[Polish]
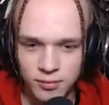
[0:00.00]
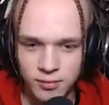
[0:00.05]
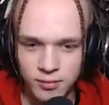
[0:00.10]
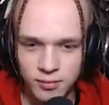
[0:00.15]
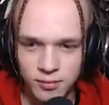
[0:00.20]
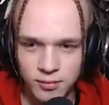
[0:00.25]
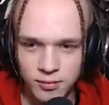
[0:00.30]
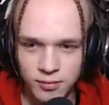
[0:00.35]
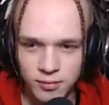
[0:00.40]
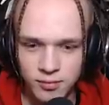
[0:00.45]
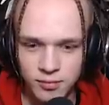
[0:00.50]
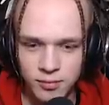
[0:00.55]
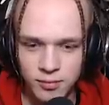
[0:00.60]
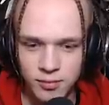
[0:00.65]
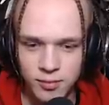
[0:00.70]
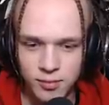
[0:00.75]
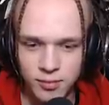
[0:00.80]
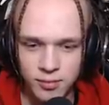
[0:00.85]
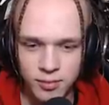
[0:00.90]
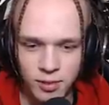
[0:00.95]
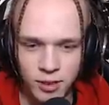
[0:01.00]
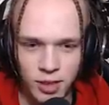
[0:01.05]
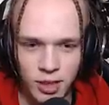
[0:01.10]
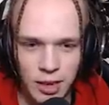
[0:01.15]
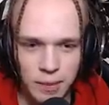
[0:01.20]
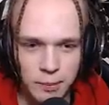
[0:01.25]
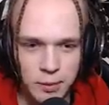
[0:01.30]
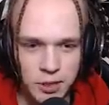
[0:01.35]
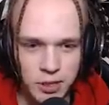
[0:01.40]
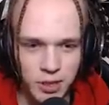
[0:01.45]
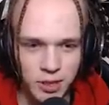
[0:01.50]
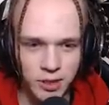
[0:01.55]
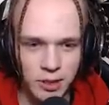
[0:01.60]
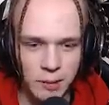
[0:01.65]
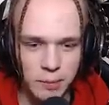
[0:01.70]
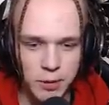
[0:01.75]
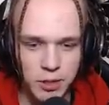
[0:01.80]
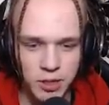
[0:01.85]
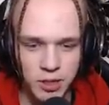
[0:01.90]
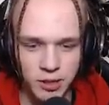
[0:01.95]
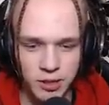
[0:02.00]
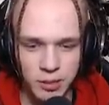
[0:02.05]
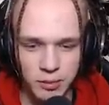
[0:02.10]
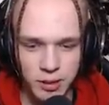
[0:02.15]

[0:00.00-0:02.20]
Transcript: Okay. Mm, ja piszę, ja piszę?